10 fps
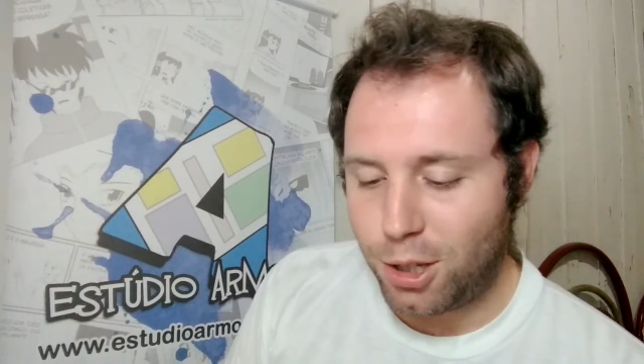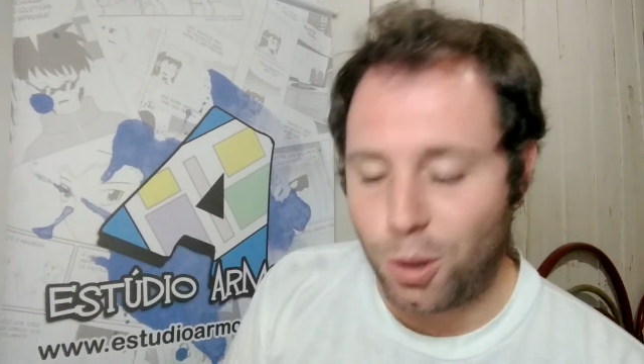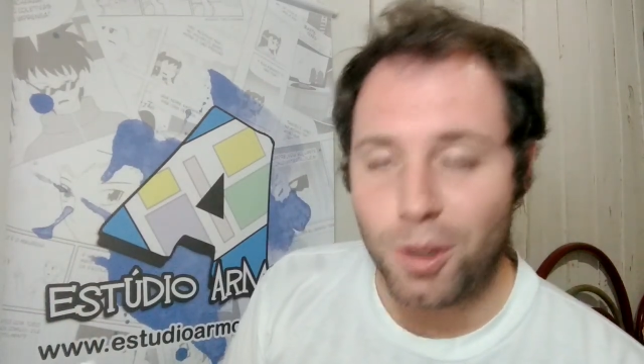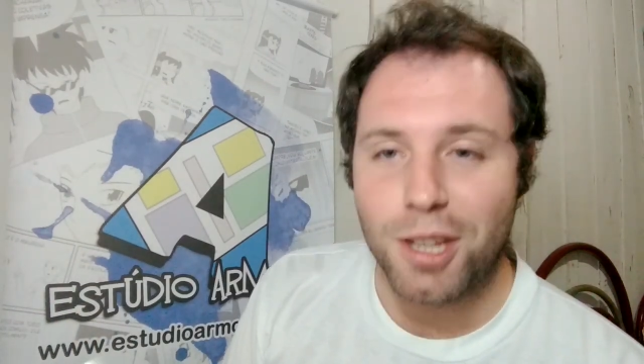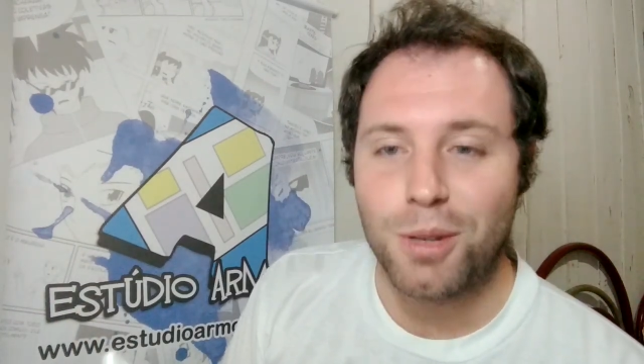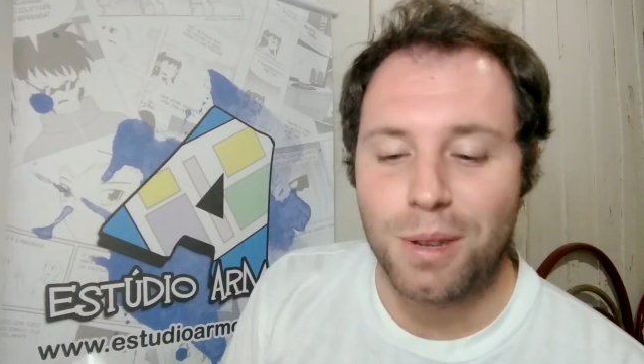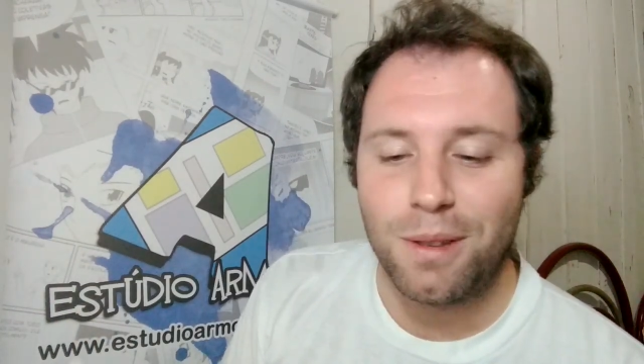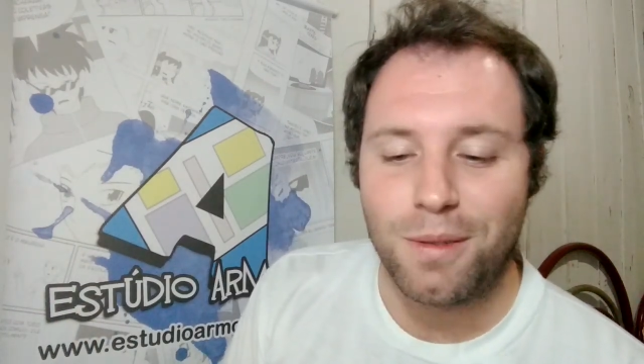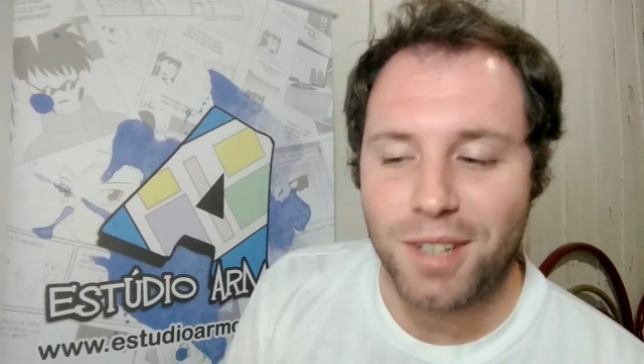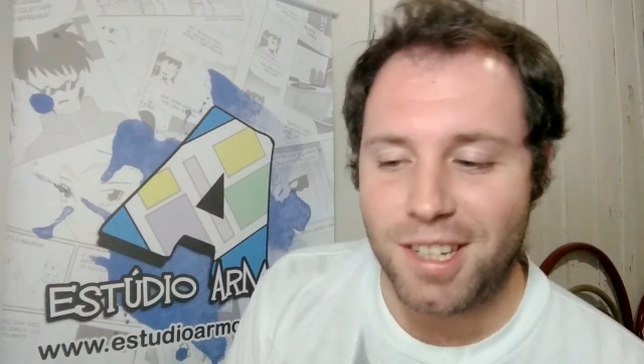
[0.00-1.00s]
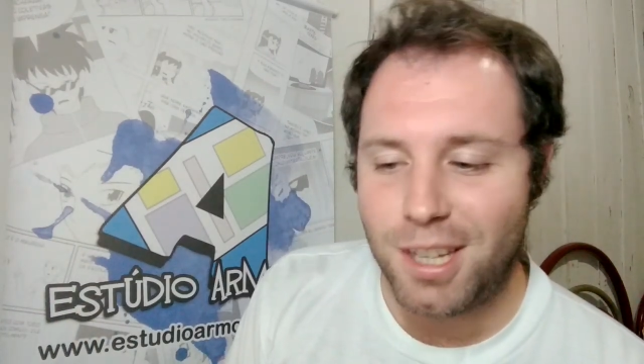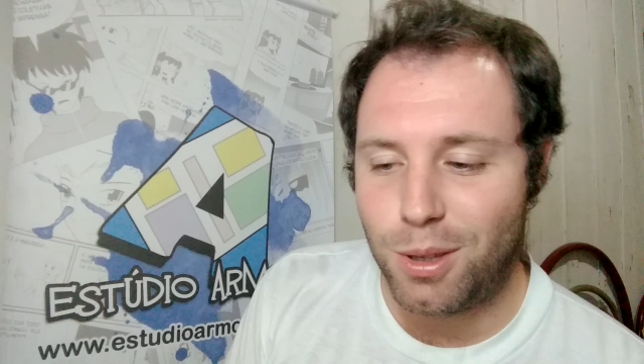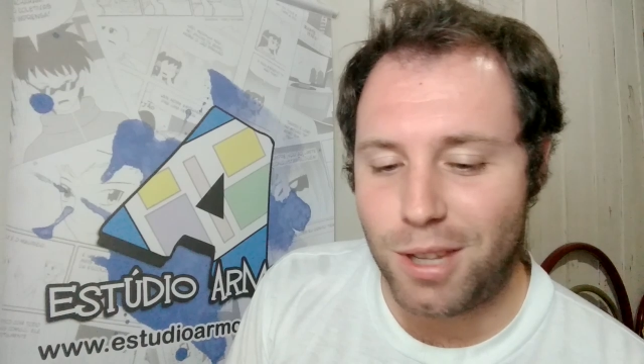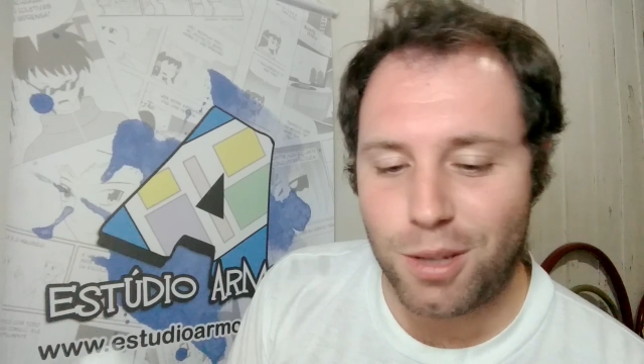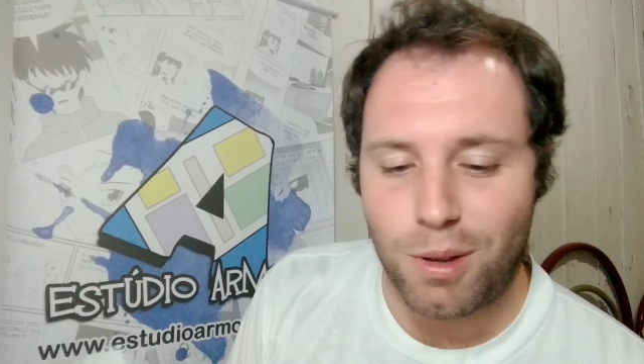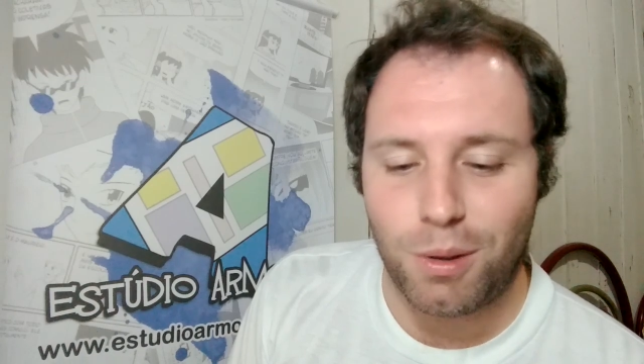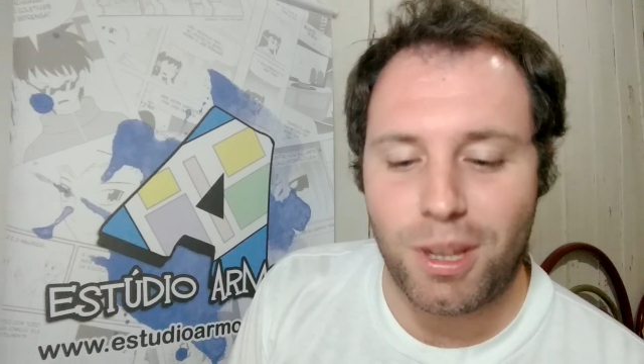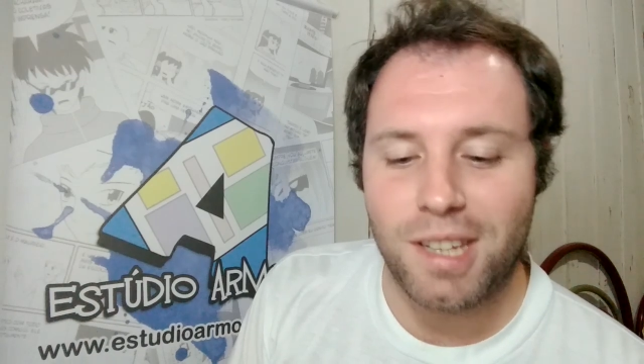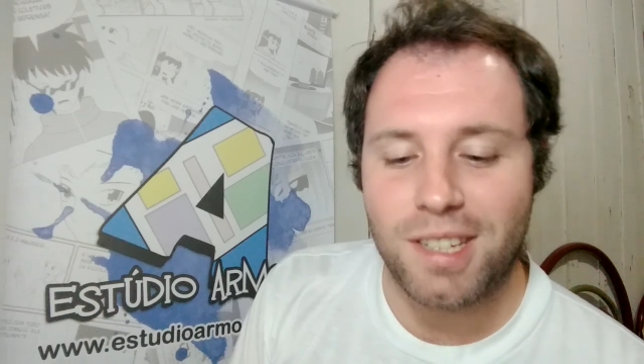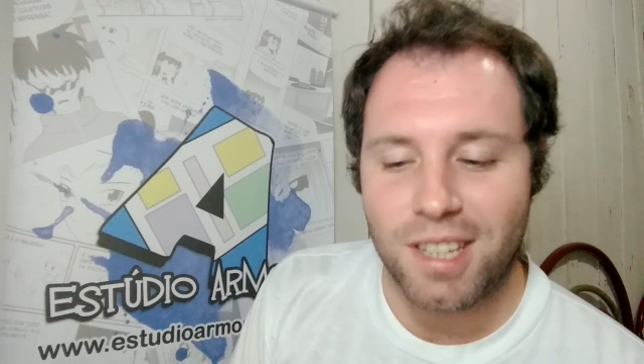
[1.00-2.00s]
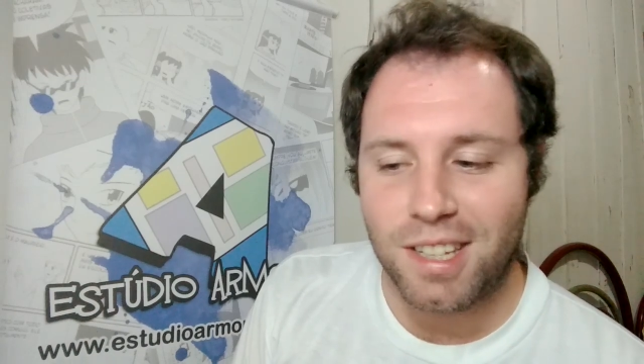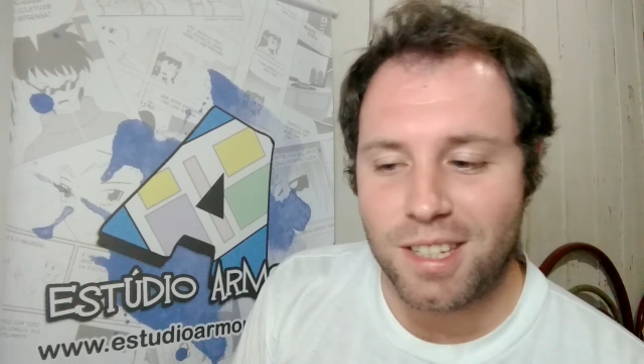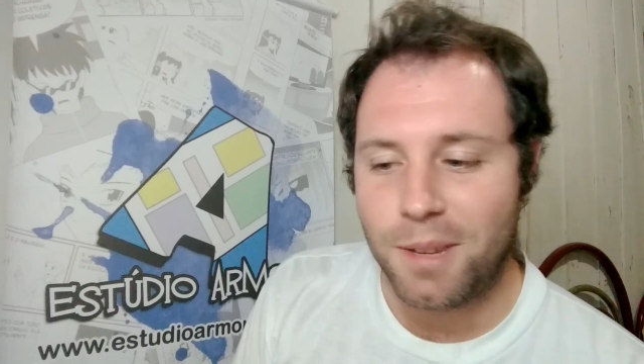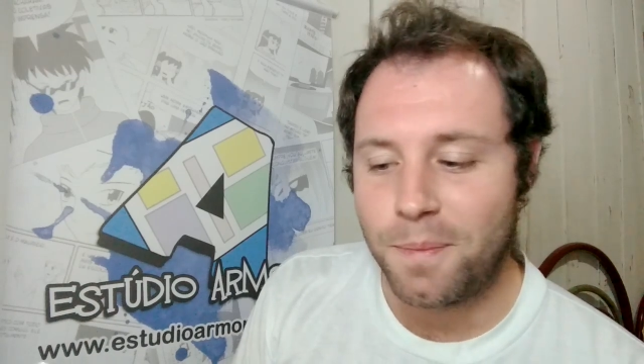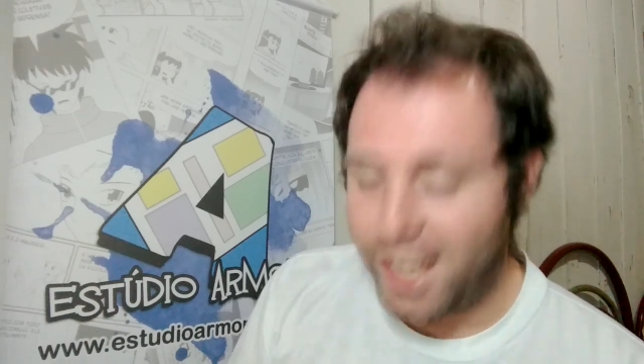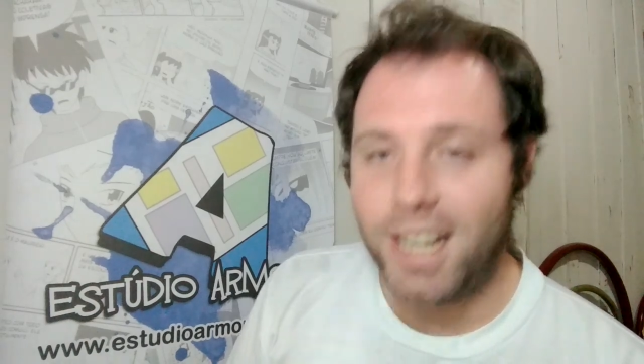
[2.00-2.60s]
toda a sua infância, toda a sua adolescência.